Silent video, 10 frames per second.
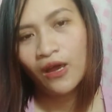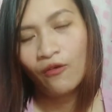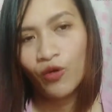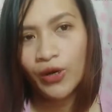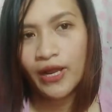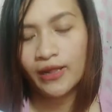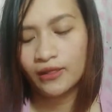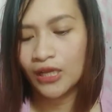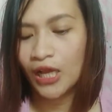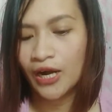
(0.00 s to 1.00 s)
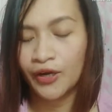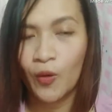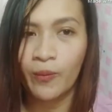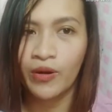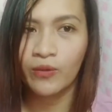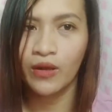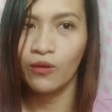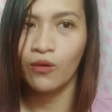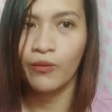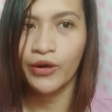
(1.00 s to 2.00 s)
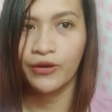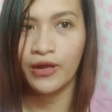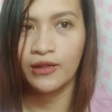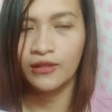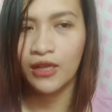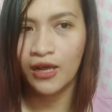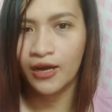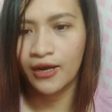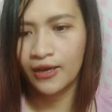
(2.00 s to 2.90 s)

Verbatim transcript: for LDR kung paano ba nag-work ng LDR.